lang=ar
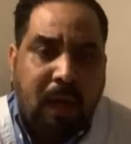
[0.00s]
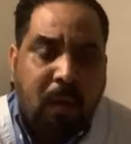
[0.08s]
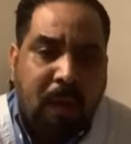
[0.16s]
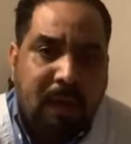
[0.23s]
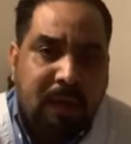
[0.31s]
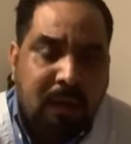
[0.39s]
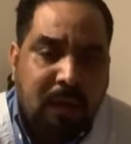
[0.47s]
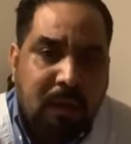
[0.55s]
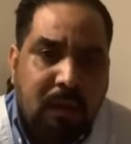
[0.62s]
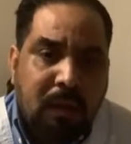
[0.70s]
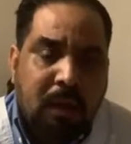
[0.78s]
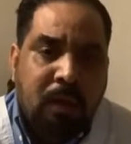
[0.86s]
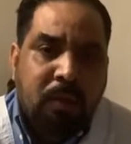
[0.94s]
الحيوانيه
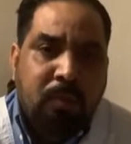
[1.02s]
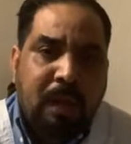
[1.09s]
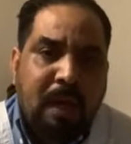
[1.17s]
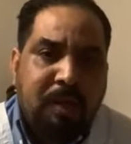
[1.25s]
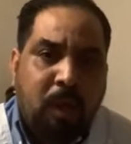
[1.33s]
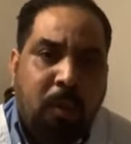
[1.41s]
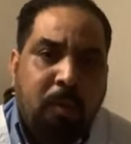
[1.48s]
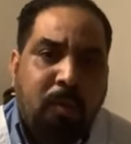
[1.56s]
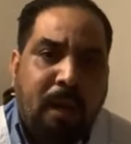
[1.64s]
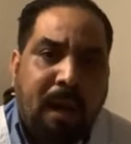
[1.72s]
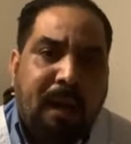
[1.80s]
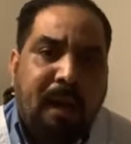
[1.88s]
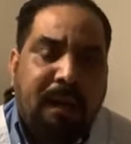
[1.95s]
انه ناجح وانه
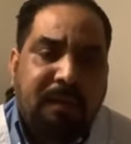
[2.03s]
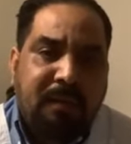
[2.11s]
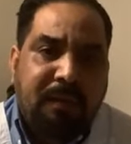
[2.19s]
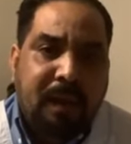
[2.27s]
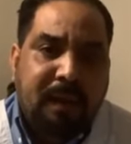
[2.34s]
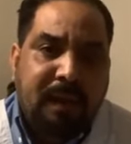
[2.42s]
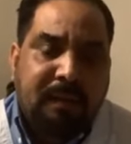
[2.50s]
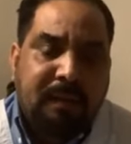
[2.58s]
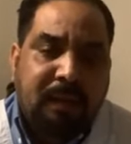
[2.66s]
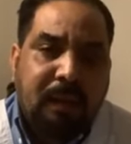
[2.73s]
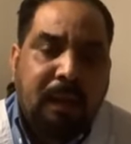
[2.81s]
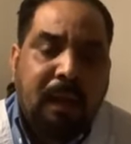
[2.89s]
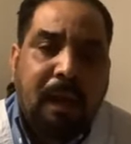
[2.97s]
حقق اكتفاءاتي
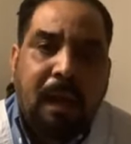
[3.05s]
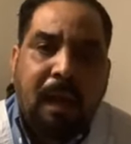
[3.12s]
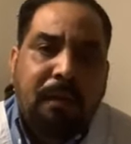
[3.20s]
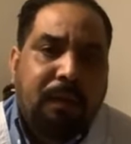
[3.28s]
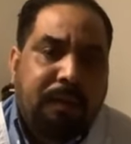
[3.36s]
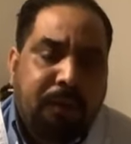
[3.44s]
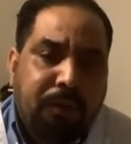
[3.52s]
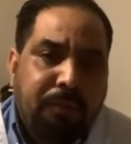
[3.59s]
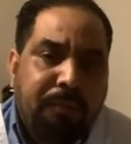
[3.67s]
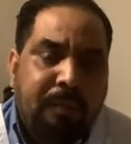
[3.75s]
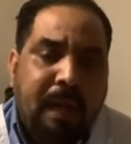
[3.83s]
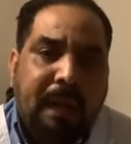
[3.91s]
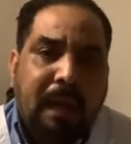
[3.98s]
هذا كذب
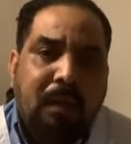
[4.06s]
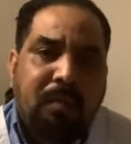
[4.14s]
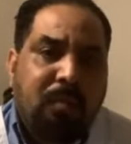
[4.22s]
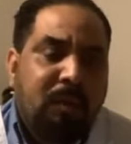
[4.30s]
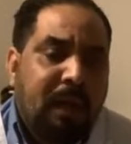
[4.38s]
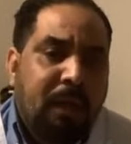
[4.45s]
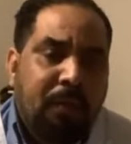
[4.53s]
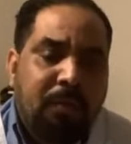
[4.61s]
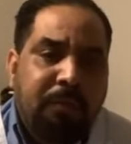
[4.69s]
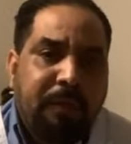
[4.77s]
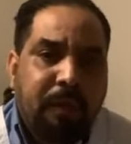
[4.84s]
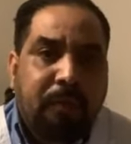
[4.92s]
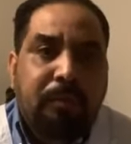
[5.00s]
ما قال له مولانا كن
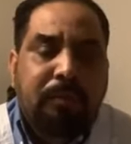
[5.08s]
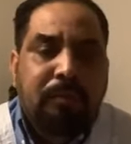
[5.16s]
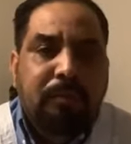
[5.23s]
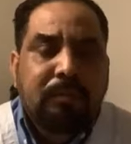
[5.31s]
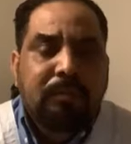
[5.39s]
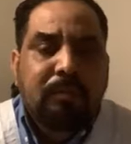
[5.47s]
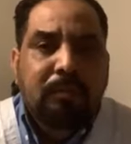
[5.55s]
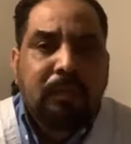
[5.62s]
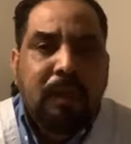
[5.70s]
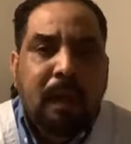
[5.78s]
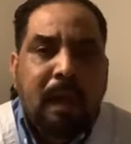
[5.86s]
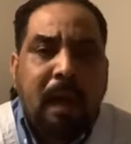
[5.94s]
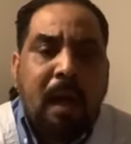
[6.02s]
فيكون
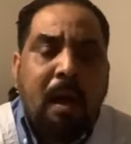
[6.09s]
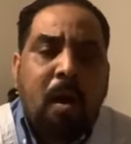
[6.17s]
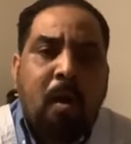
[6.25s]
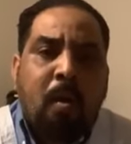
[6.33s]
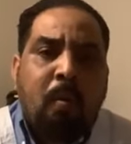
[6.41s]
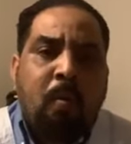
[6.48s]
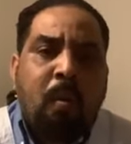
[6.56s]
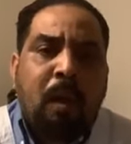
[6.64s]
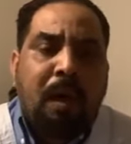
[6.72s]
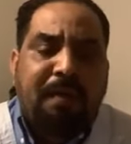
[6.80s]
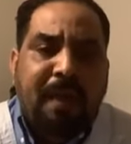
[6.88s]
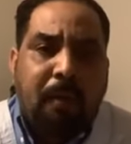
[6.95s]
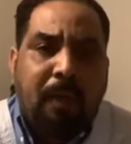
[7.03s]

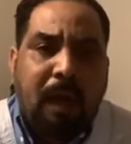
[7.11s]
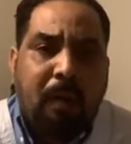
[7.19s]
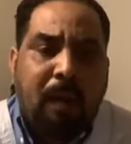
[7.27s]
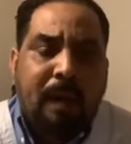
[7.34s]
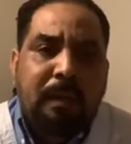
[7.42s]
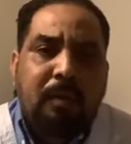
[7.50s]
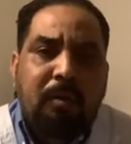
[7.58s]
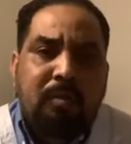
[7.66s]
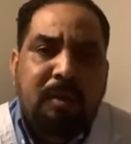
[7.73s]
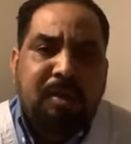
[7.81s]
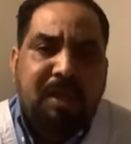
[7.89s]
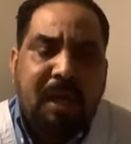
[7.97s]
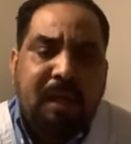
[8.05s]
والثروه الحيوانيه
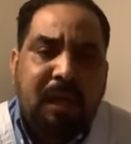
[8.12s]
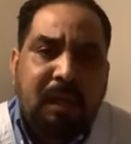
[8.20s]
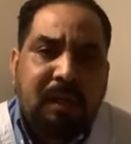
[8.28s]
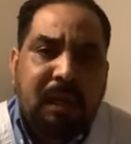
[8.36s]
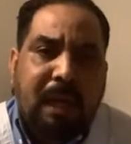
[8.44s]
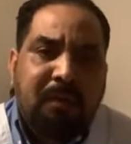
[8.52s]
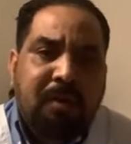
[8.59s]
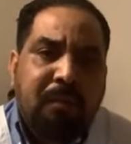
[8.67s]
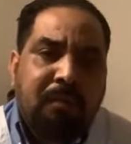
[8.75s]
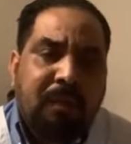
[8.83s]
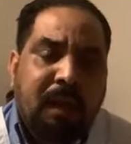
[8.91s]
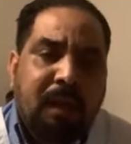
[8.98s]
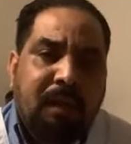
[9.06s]
والمشاريع اللي
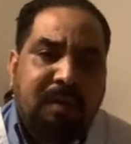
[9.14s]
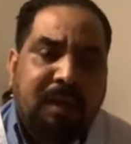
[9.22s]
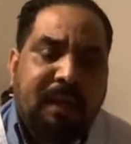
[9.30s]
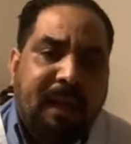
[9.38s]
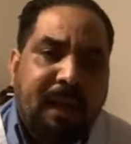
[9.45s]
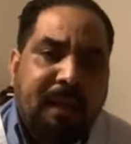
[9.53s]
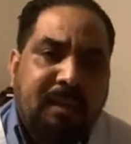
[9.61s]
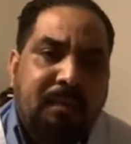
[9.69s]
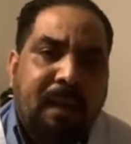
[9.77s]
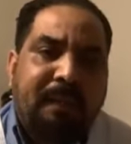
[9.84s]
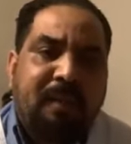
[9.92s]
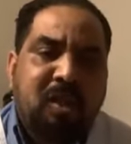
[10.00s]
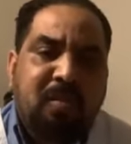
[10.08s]
عندكم يا سيد الرئيس
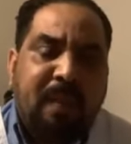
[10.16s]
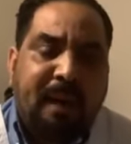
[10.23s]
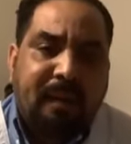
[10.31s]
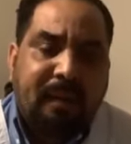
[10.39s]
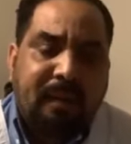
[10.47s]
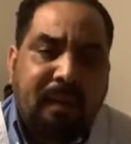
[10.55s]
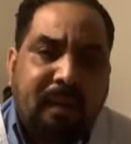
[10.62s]
ما تنجبر